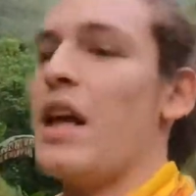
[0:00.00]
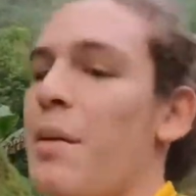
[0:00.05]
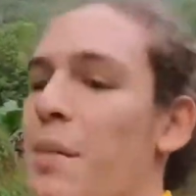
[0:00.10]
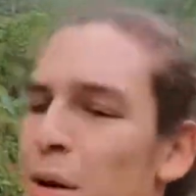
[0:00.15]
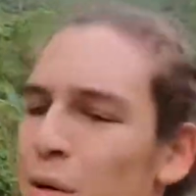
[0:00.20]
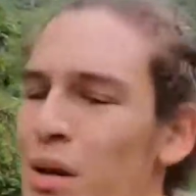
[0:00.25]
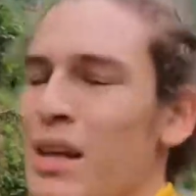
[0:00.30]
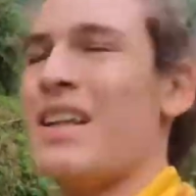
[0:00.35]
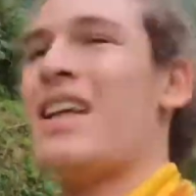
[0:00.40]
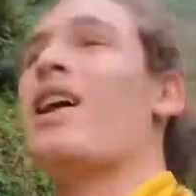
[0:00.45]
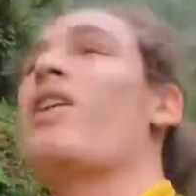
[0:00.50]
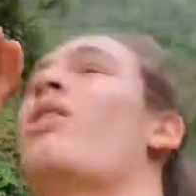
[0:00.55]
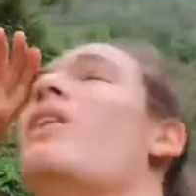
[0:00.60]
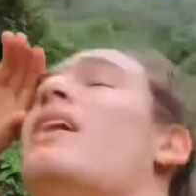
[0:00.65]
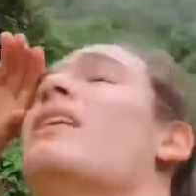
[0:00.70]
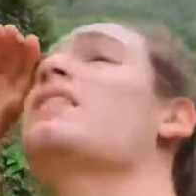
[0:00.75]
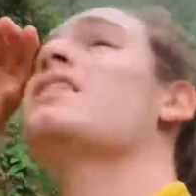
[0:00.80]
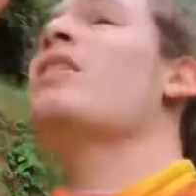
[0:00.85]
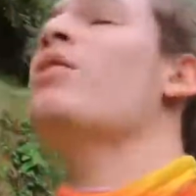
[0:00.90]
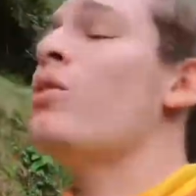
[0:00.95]
Manuel, quiero ir a
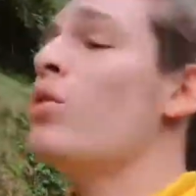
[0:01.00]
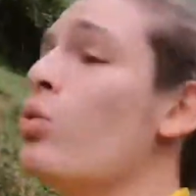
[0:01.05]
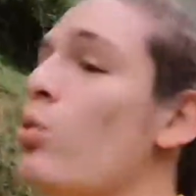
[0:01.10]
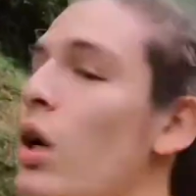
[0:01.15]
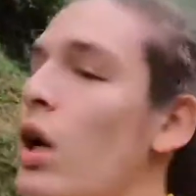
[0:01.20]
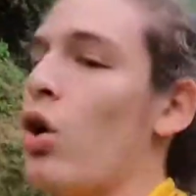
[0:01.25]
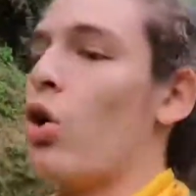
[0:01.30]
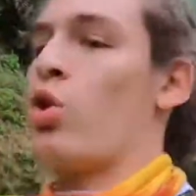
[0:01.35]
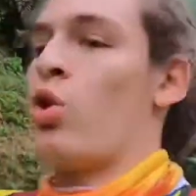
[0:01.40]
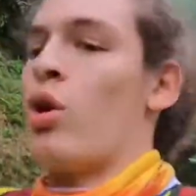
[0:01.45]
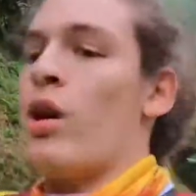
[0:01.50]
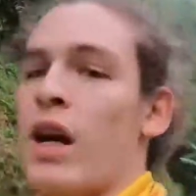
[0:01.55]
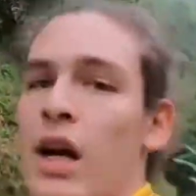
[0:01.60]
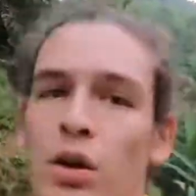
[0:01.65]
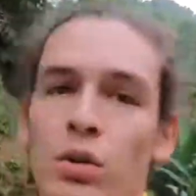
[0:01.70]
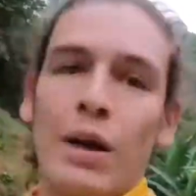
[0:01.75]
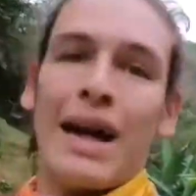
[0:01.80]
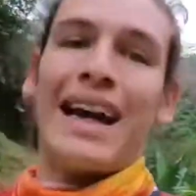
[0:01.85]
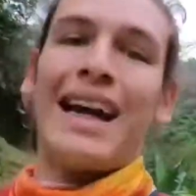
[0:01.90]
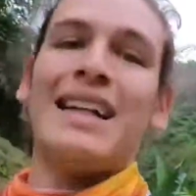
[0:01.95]
hacer alguna locura,
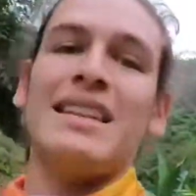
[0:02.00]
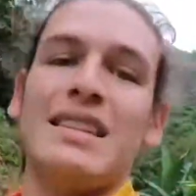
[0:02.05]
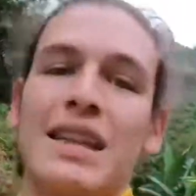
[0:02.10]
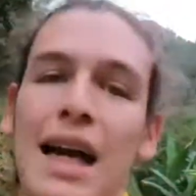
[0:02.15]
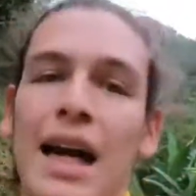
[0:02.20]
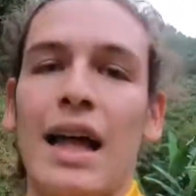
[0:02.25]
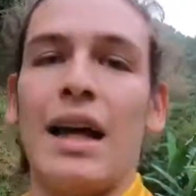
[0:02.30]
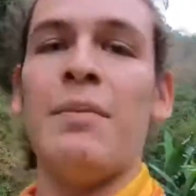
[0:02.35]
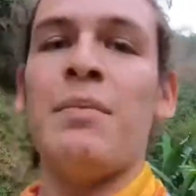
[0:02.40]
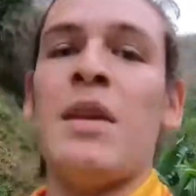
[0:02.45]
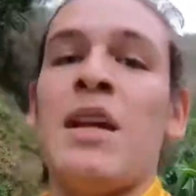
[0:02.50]
alguna cascada.